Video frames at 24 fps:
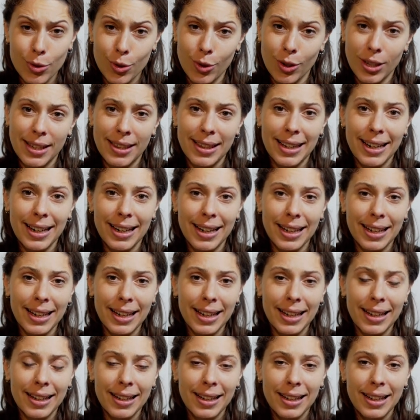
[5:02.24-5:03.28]

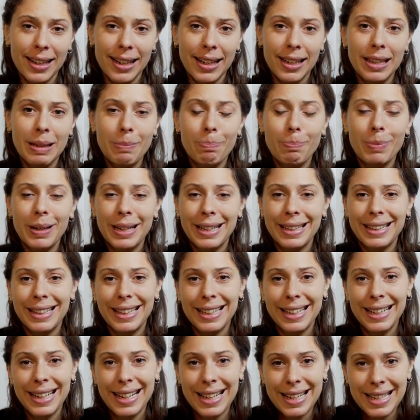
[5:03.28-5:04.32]
solidaria de
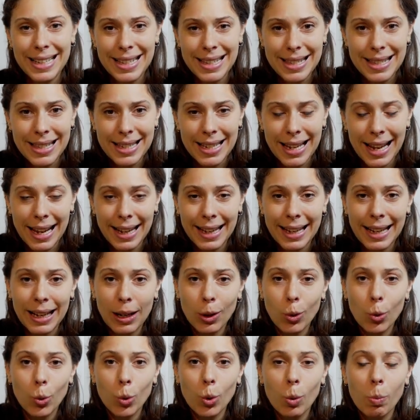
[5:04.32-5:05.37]
pertenencia, que
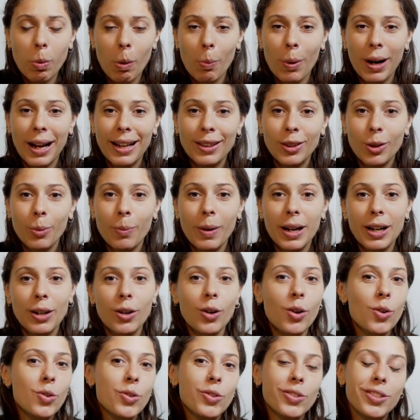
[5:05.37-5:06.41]
el grupo pueda tomar
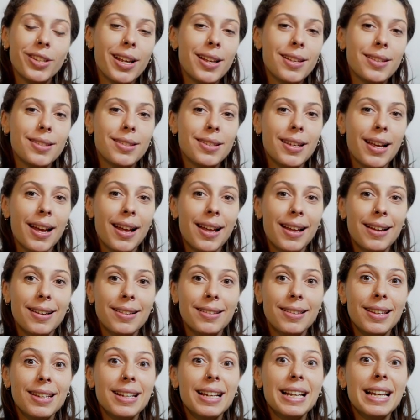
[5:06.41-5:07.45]
conciencia
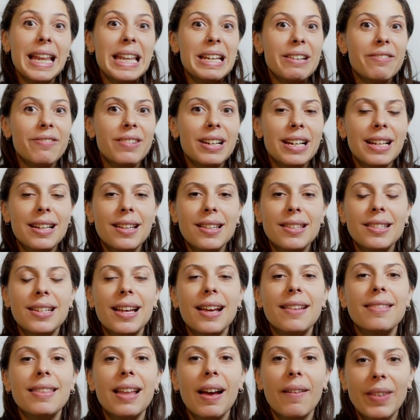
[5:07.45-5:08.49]
de que la diferencia
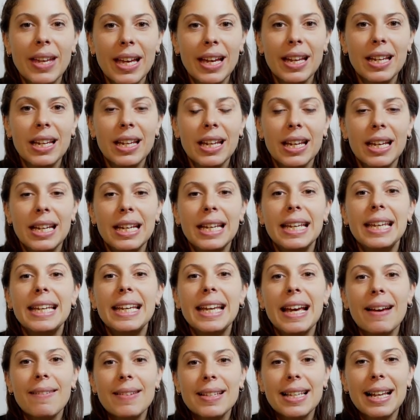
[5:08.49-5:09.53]
está bien y
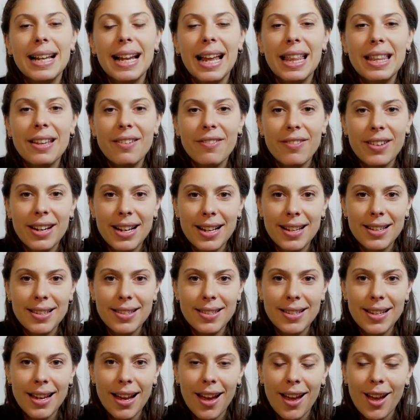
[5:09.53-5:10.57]
que a veces la
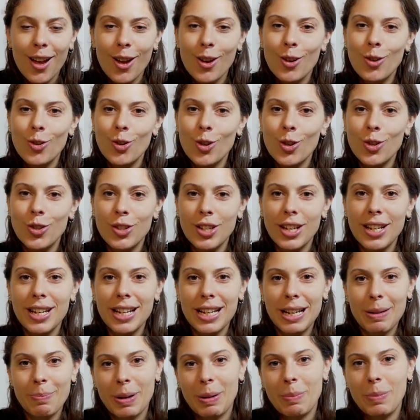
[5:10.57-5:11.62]
diferencia nos
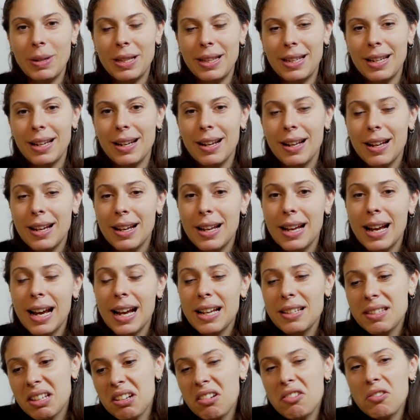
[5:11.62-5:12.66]
tiene que permitir
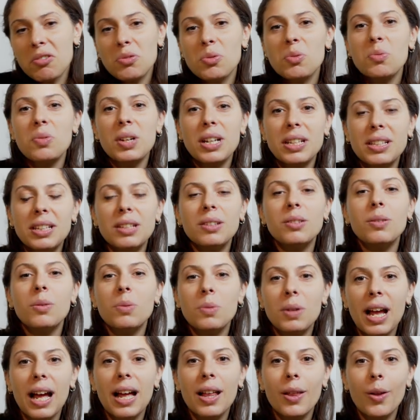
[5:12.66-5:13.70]
hacernos un ratito a
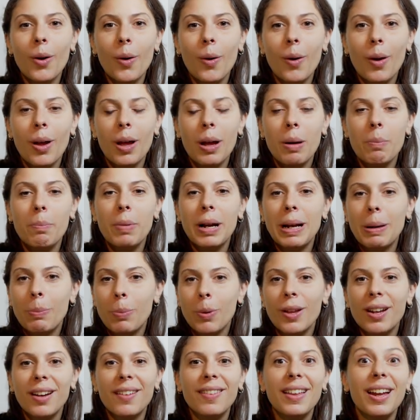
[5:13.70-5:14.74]
un lado para
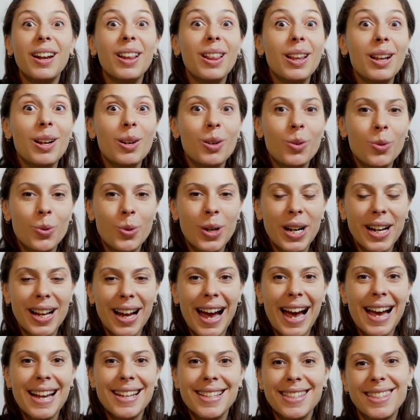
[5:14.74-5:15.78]
poder dar
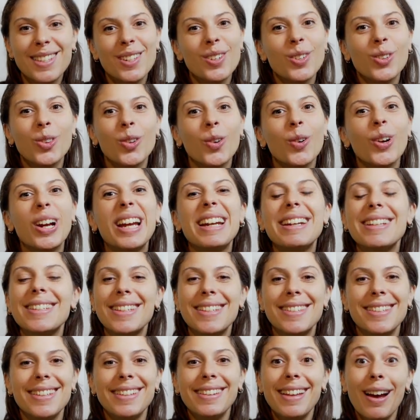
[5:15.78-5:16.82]
lugar a ese otro que
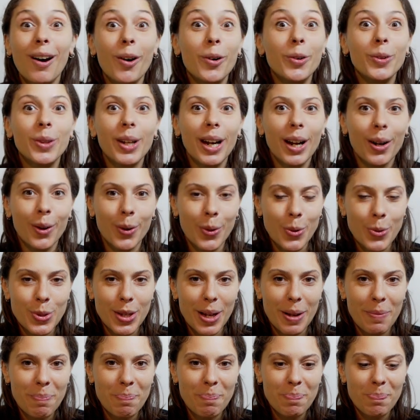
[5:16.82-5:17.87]
necesita otra
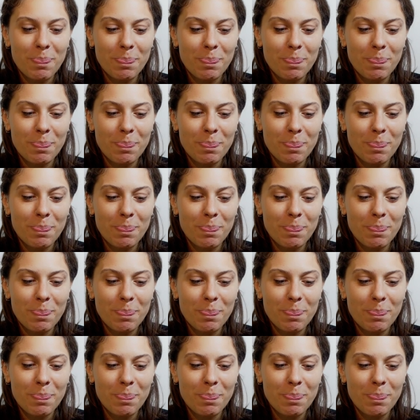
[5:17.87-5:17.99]
cosa.